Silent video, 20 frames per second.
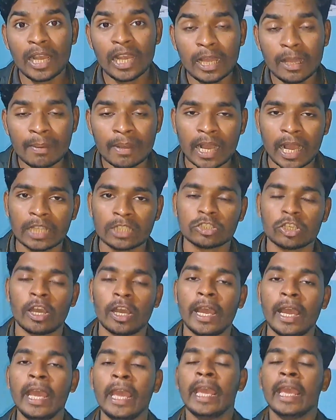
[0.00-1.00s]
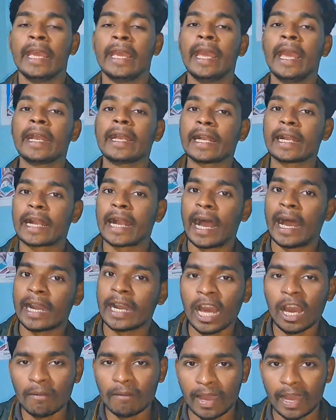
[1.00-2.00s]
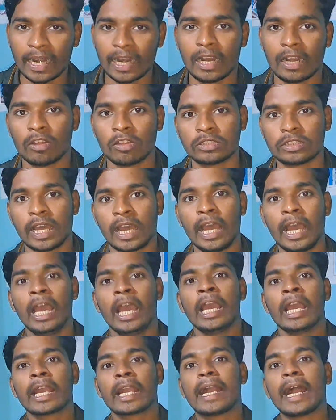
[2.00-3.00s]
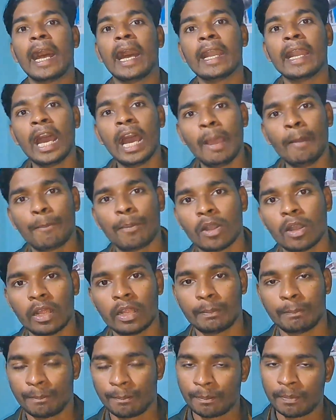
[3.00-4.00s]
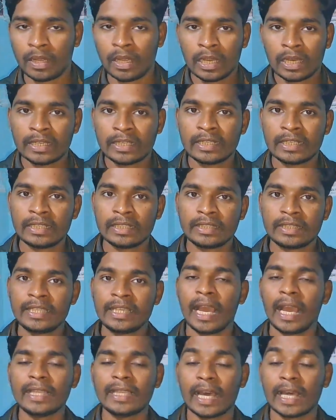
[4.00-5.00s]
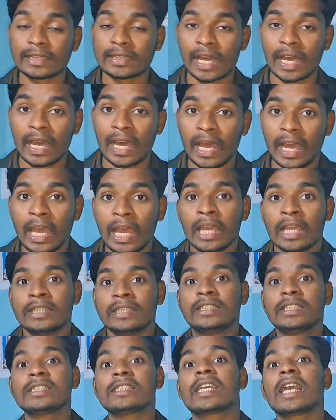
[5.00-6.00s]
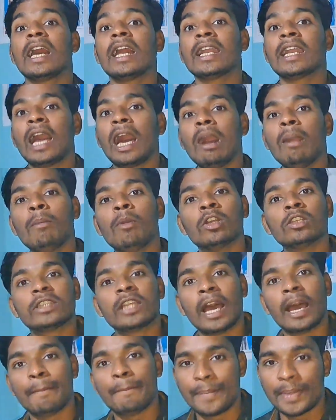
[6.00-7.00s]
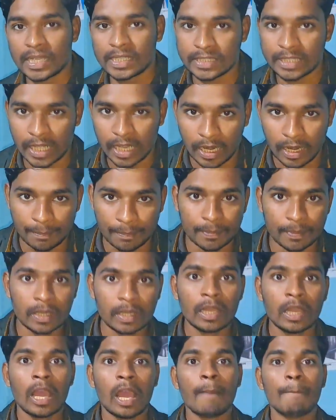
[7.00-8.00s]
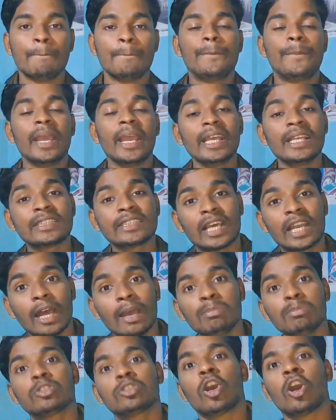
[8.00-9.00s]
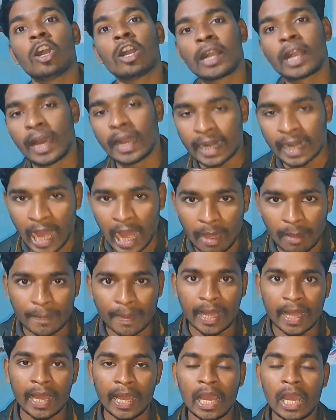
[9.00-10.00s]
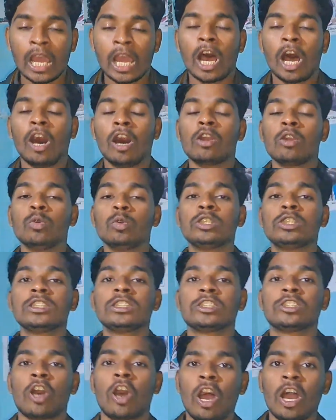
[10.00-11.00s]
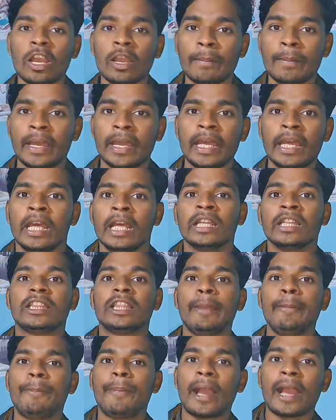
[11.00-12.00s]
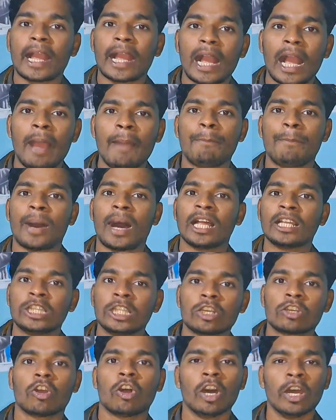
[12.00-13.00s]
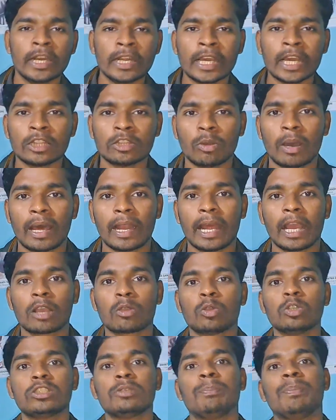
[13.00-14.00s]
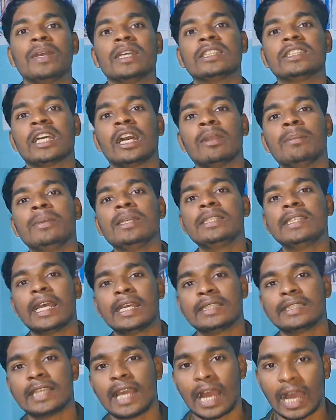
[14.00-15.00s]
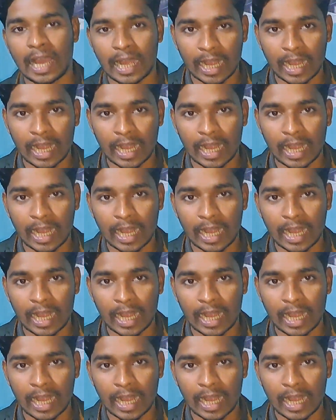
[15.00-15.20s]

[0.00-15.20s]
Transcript: फिल्म का जो है एक गाना वायरल होता है गाना दिया जाता है जिसका नाम होता है बेशरम बेशरम सॉन्ग का नाम है और उस सॉन्ग में दीपिका पादुकोण के द्वारा कुछ बेशर्मी जैसी